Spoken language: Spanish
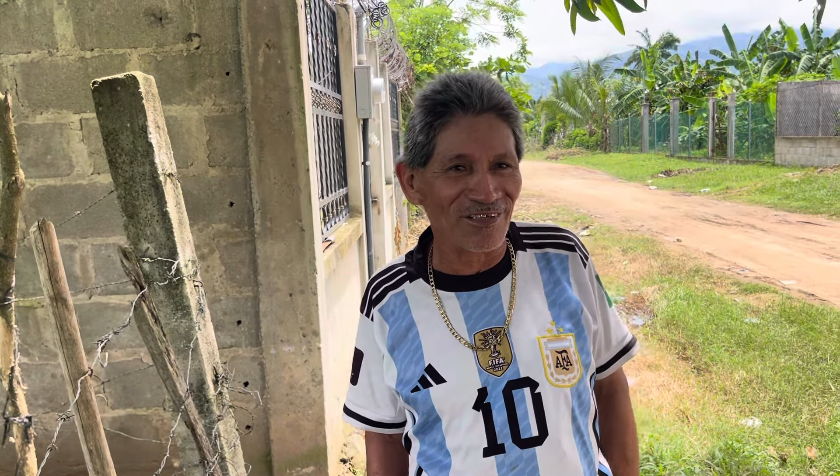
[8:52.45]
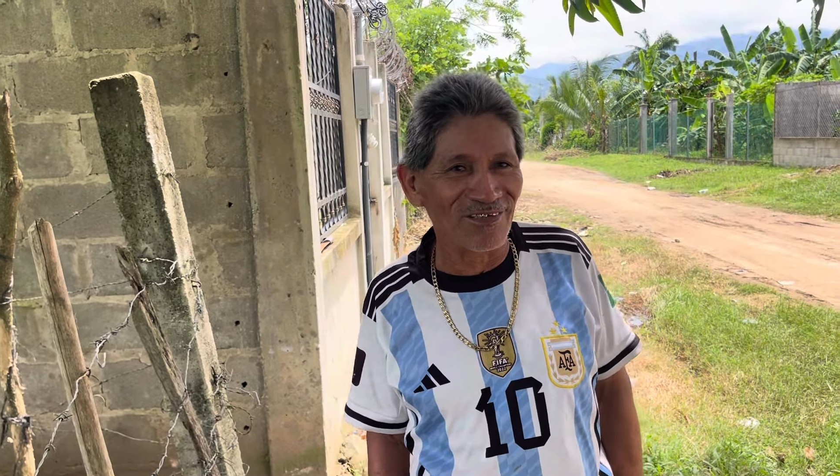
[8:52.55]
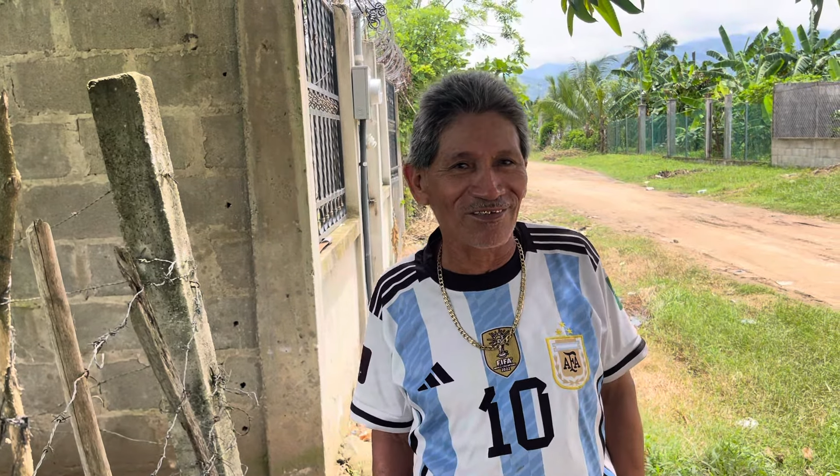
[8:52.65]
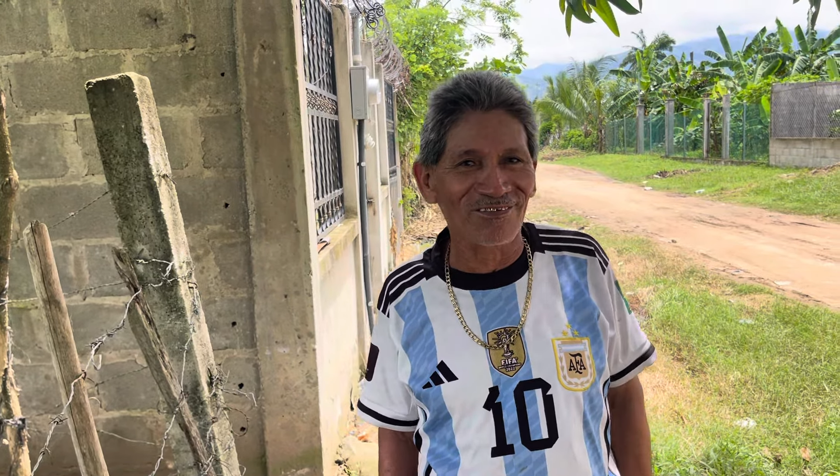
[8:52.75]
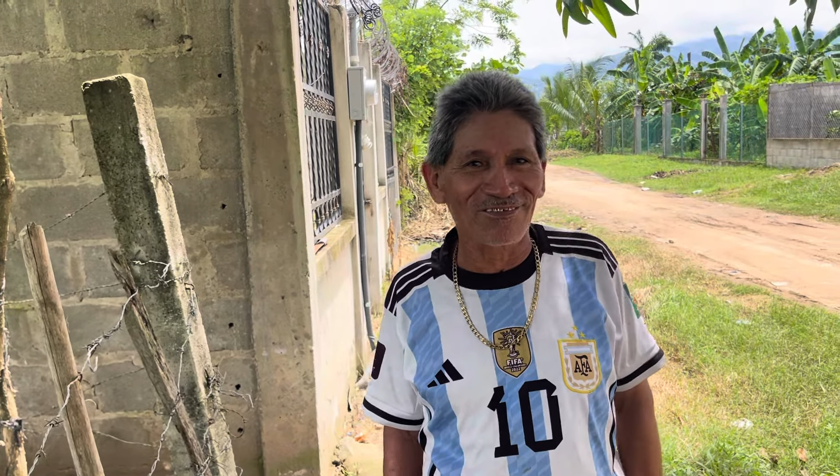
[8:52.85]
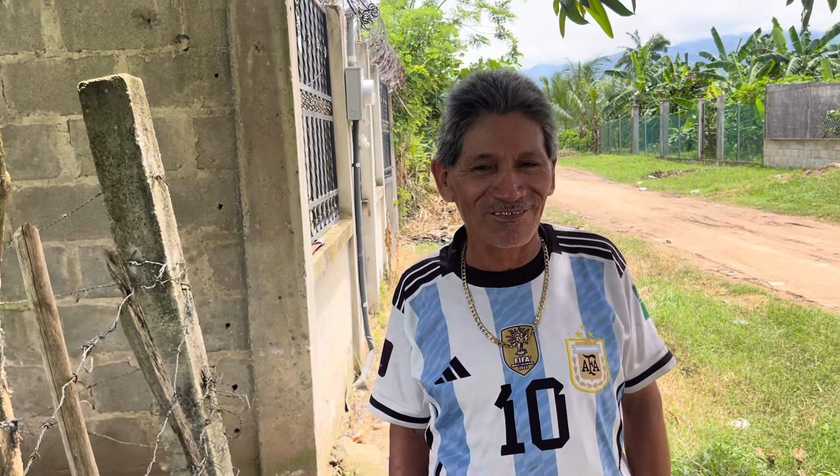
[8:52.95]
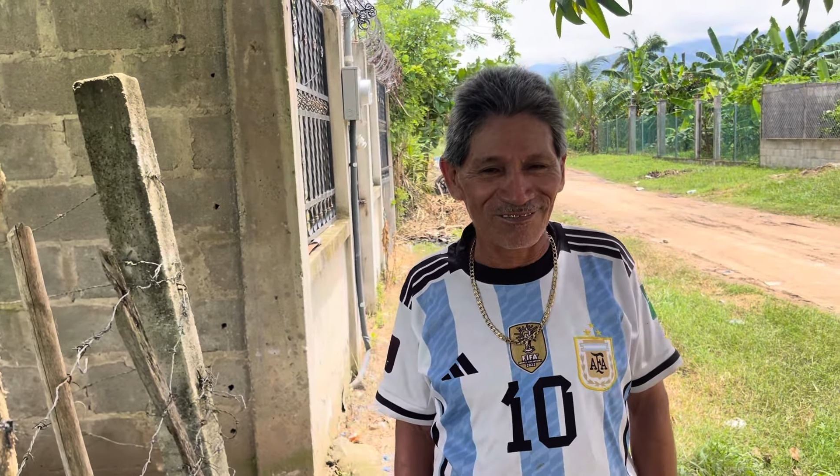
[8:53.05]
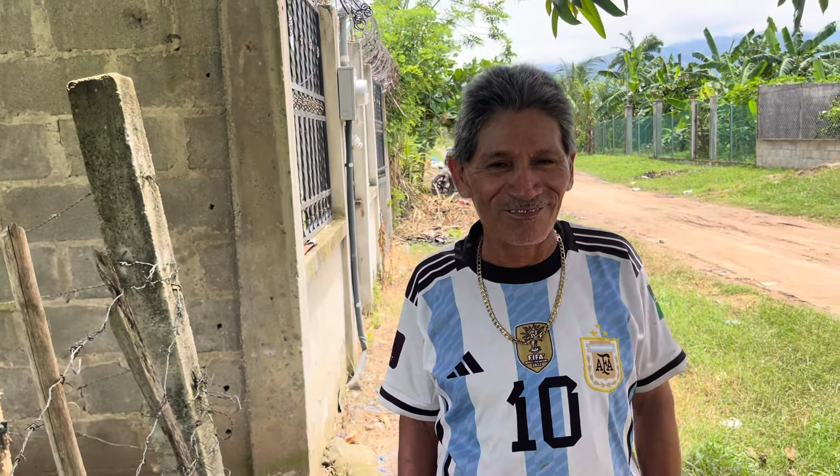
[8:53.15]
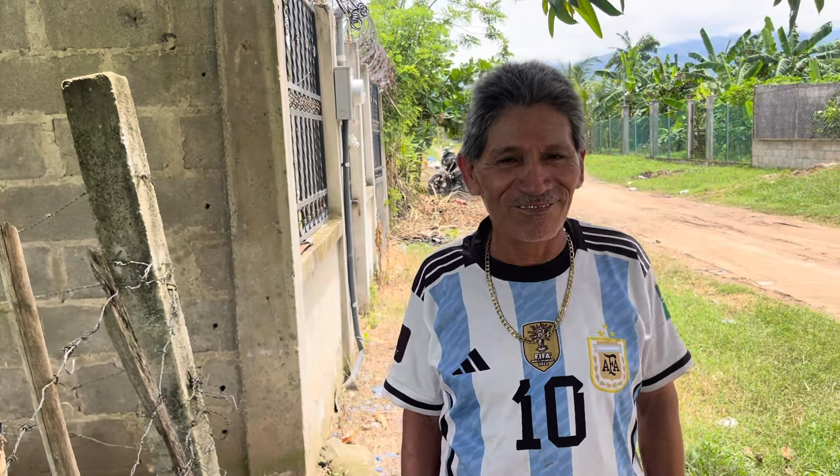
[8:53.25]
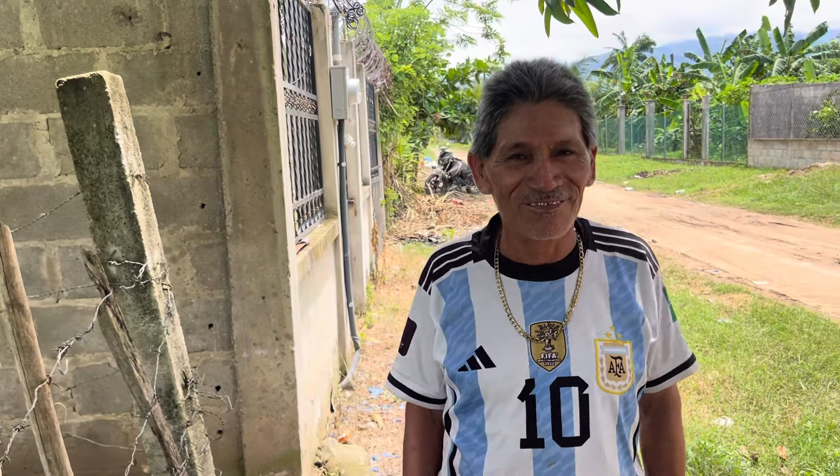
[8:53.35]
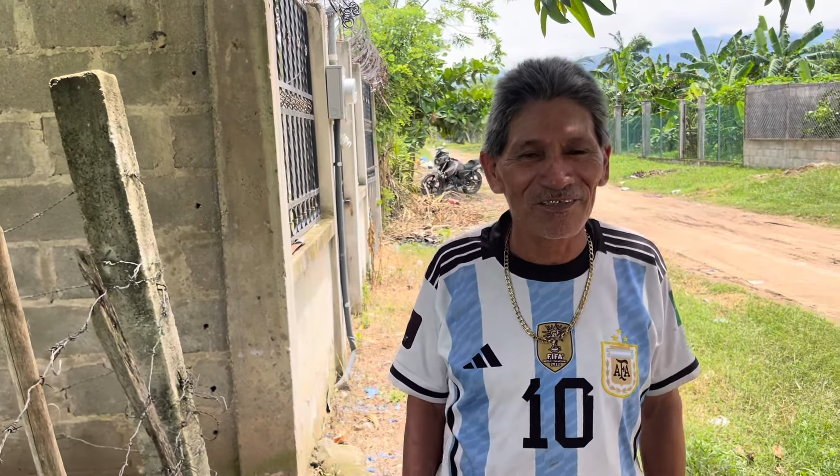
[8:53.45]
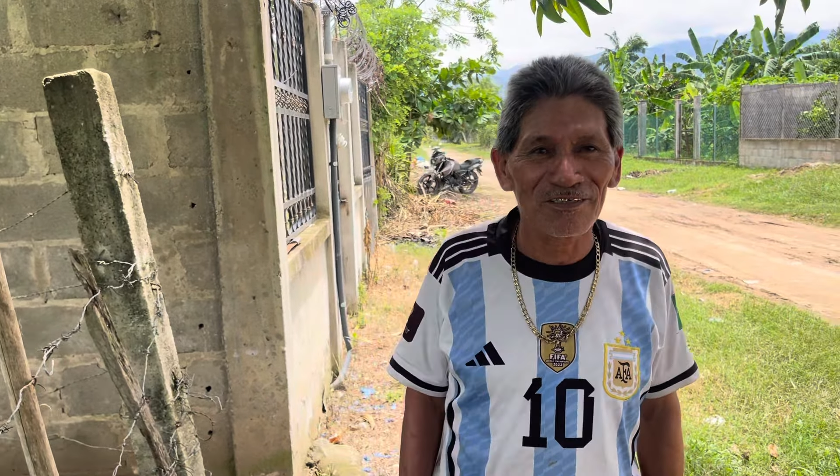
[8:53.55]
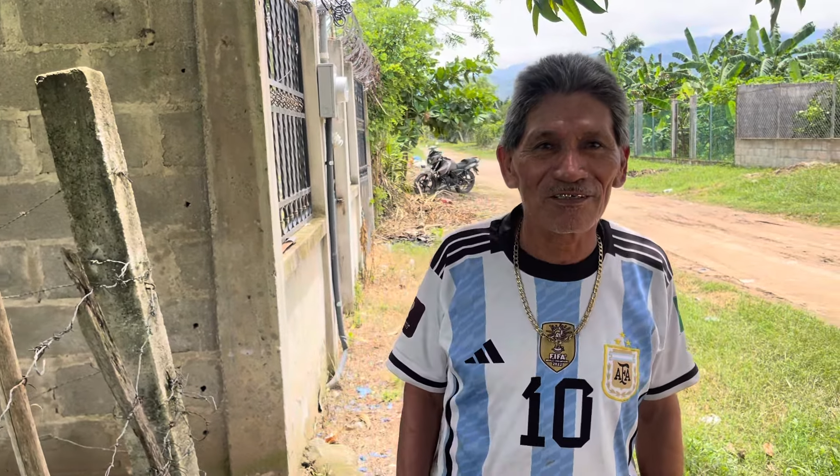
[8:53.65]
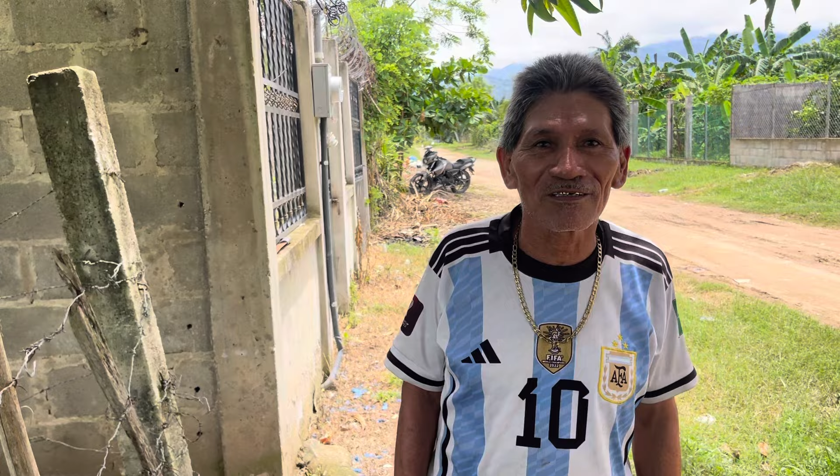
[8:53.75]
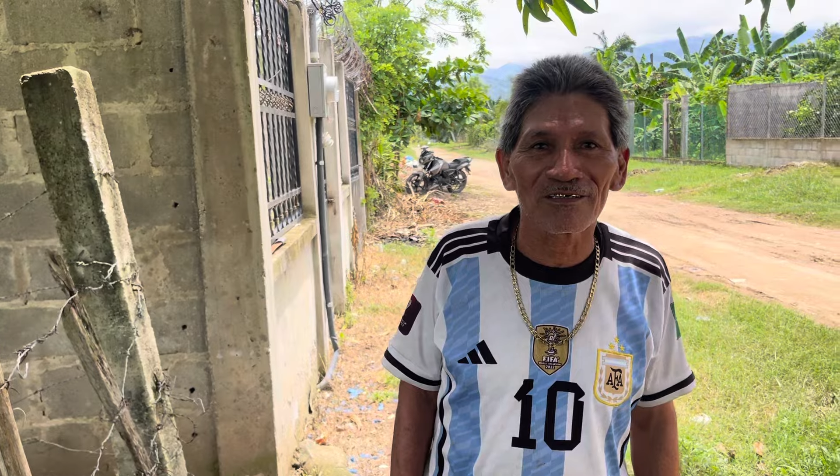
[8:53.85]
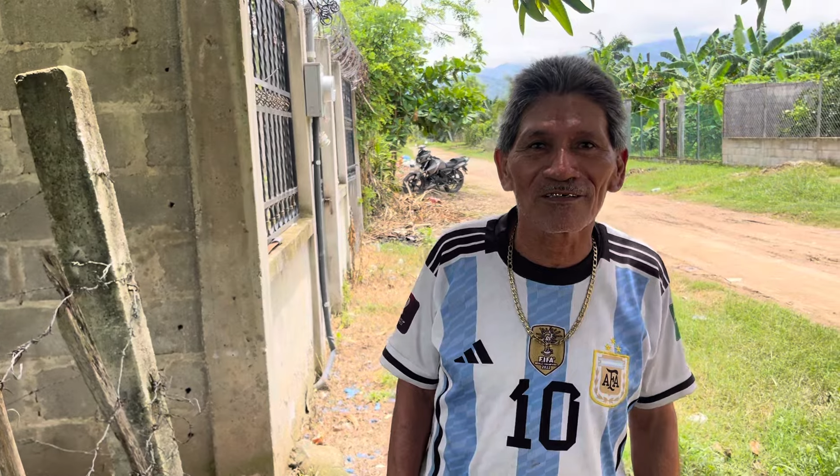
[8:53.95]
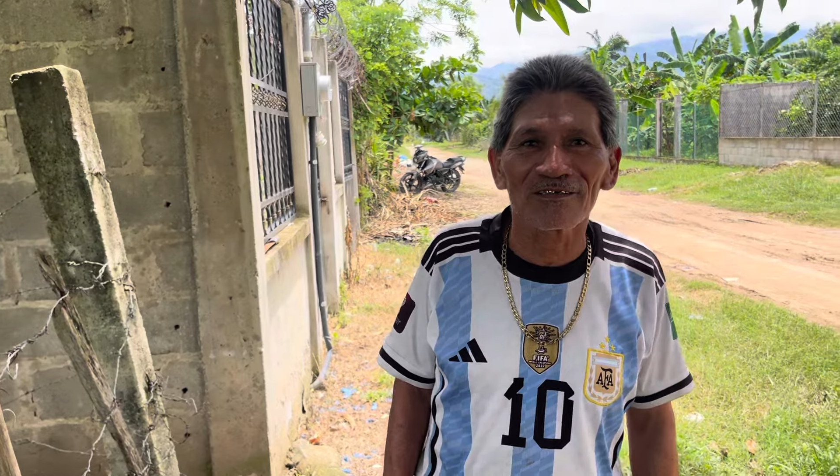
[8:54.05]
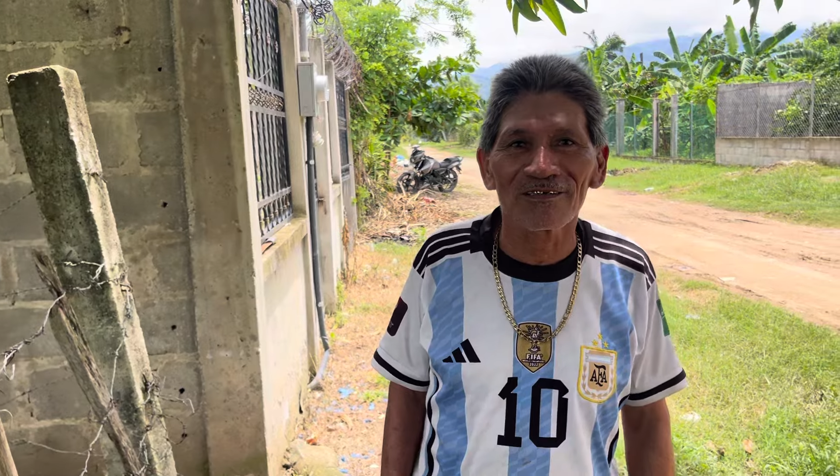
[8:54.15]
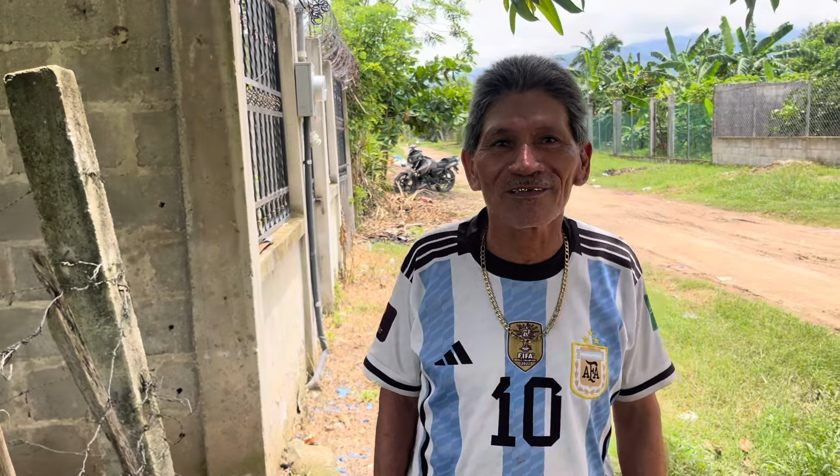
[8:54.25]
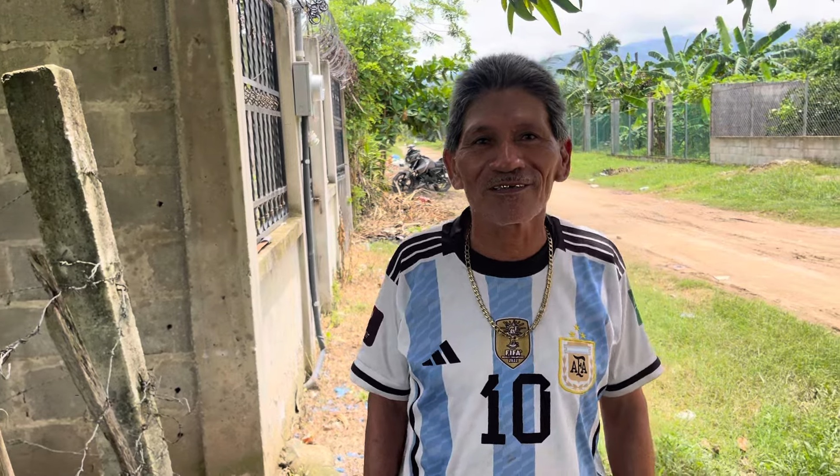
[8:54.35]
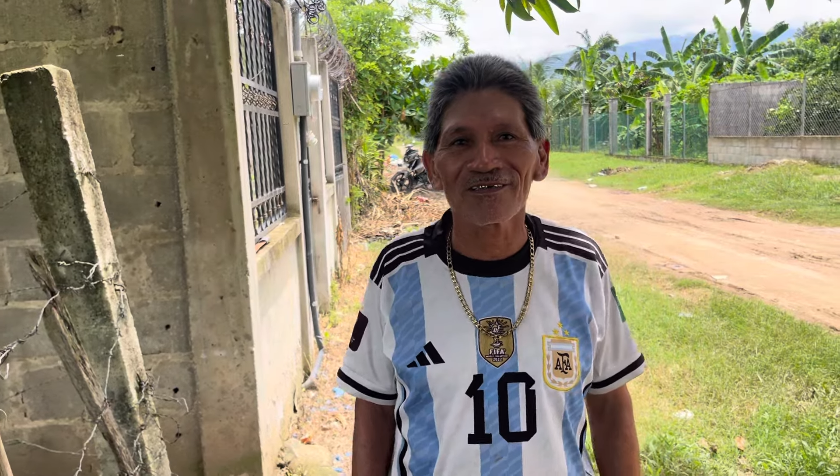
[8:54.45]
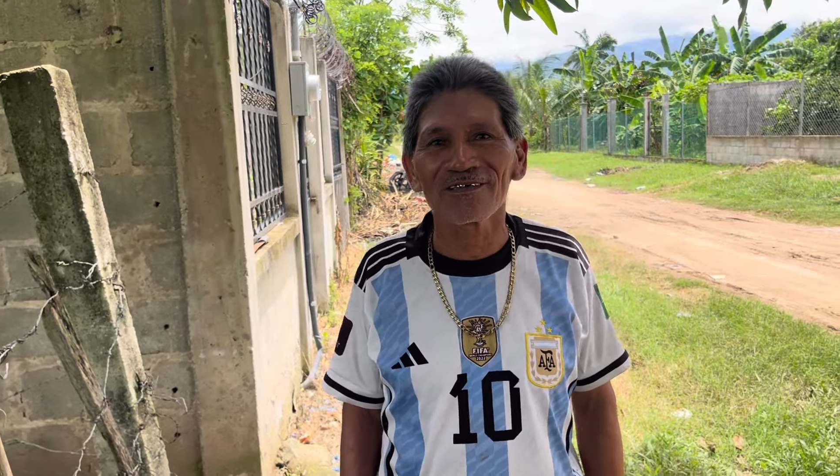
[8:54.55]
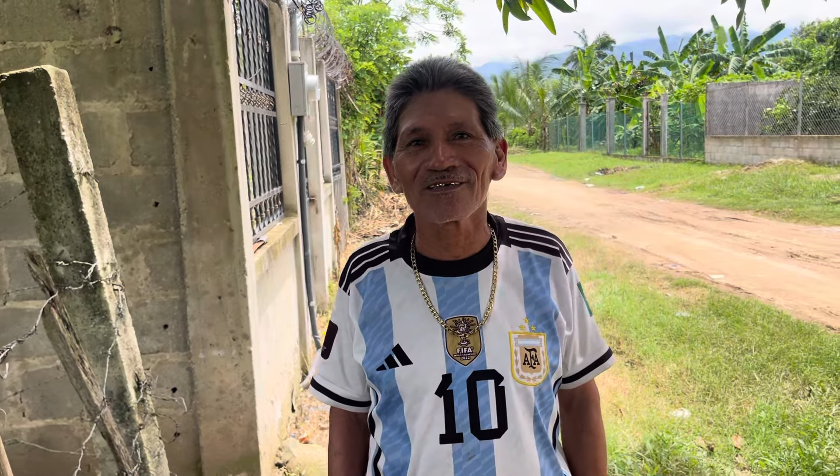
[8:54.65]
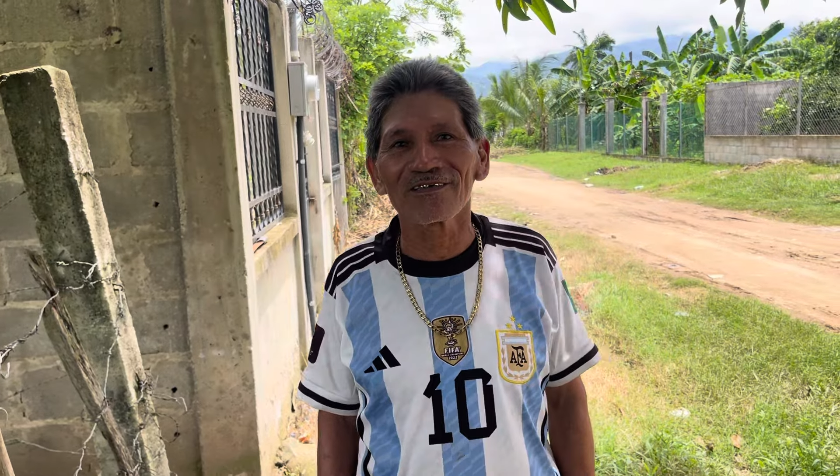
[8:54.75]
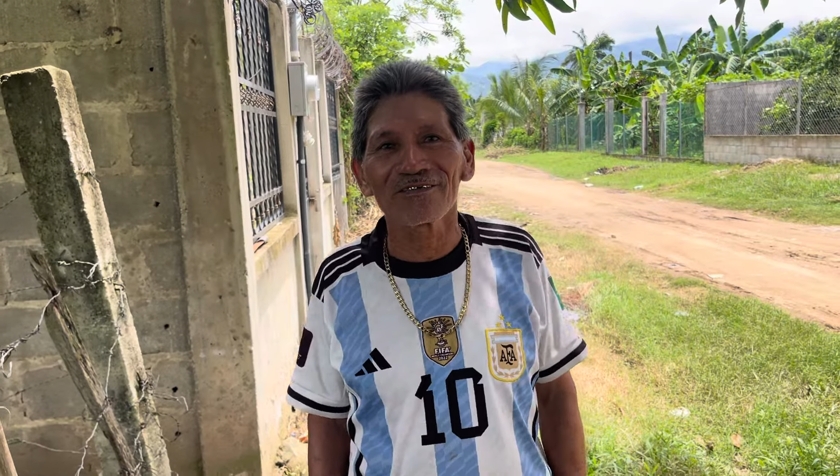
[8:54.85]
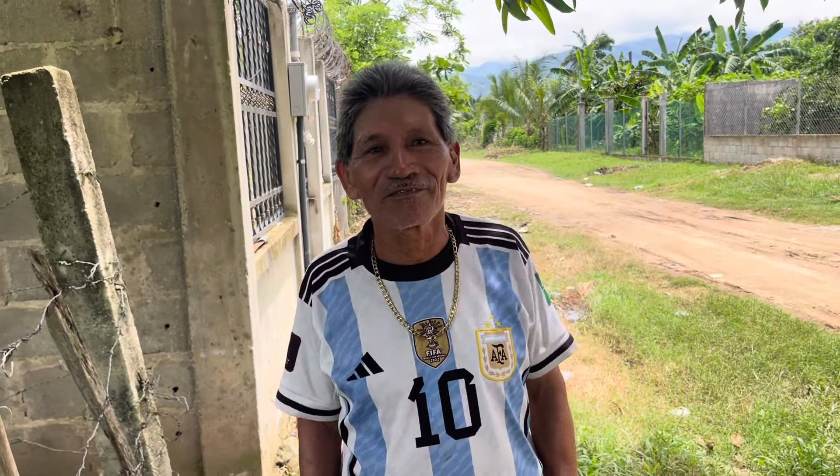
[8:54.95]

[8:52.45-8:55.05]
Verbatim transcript: Tienen que invertir, pues inviertan, eh, inviertan,